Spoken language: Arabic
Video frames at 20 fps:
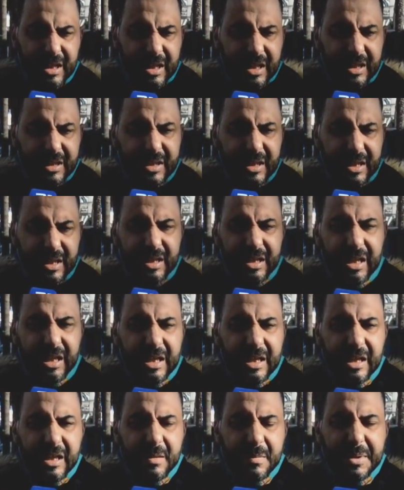هضر
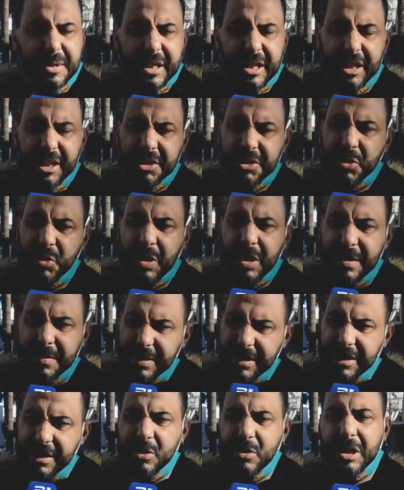على البناء العشوائي
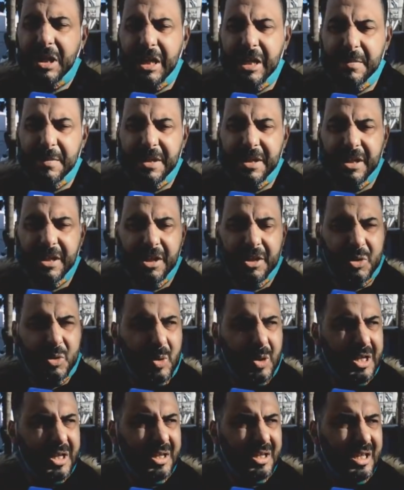بانه كاين البناء
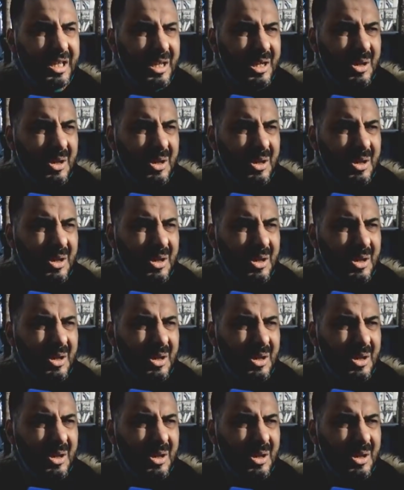العشوائي